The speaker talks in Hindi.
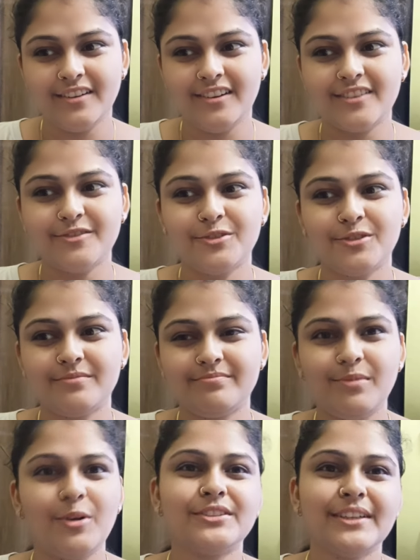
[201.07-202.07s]
और वो
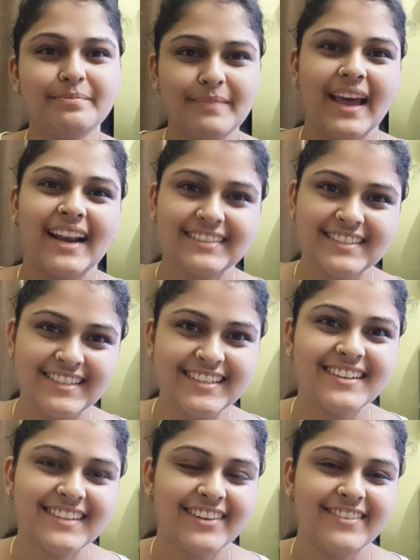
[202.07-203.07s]
बहुत ही प्यारा सा
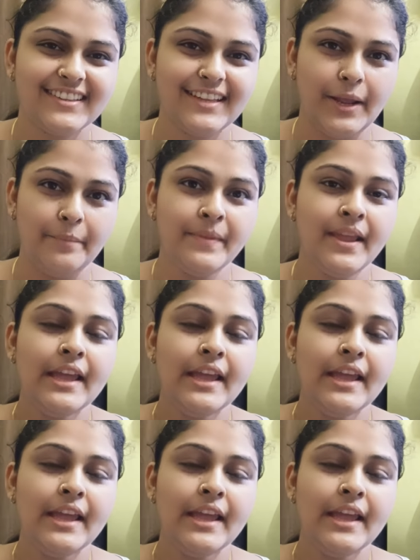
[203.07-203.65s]
श्रृंगार करवाते हैं